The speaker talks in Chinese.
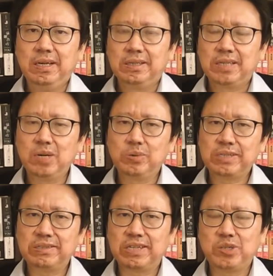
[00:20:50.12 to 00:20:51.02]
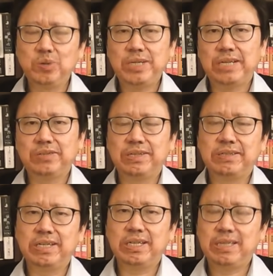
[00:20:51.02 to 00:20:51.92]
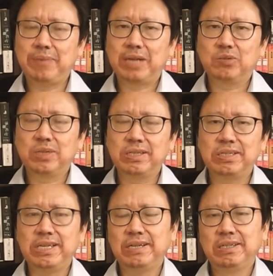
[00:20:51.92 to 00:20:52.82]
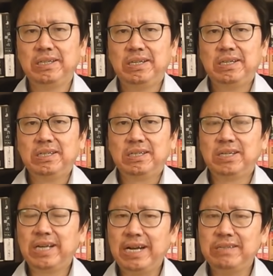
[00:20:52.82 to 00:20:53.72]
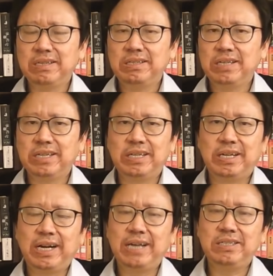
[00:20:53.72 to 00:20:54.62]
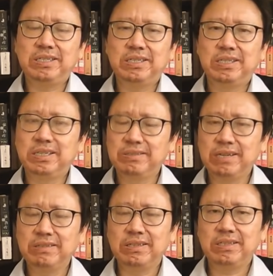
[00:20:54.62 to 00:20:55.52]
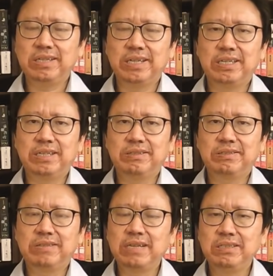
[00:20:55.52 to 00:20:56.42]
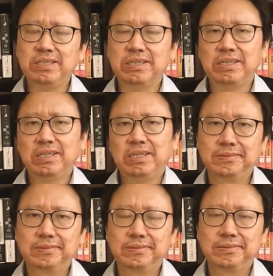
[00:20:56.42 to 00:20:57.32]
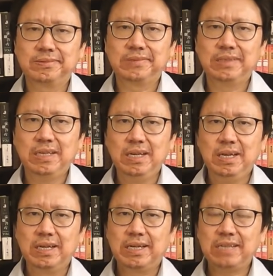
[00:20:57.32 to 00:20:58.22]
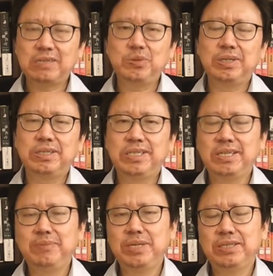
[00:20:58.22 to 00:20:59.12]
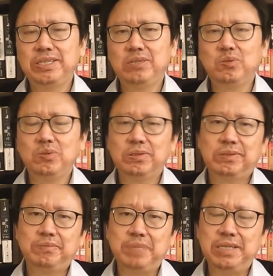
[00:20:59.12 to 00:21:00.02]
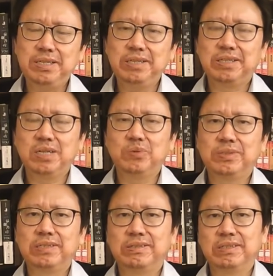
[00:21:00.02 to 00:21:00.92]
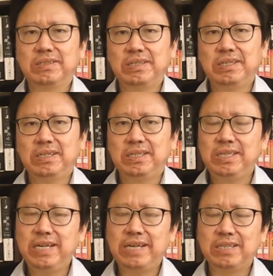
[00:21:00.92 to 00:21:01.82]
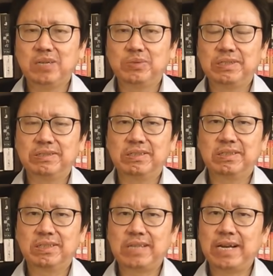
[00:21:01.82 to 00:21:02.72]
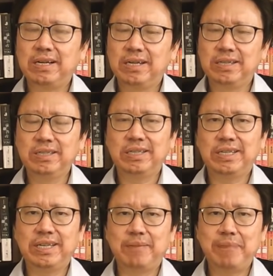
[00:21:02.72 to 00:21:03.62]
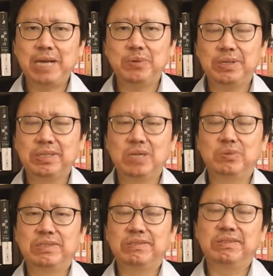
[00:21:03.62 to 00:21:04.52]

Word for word: 特务政治的凶险就在这里，一把双刃剑，可能害人也可能害己，可能伤人也可能伤己。看上去习近平极度迷信特务政治。依赖特务政治，但很可能也败于特务政治，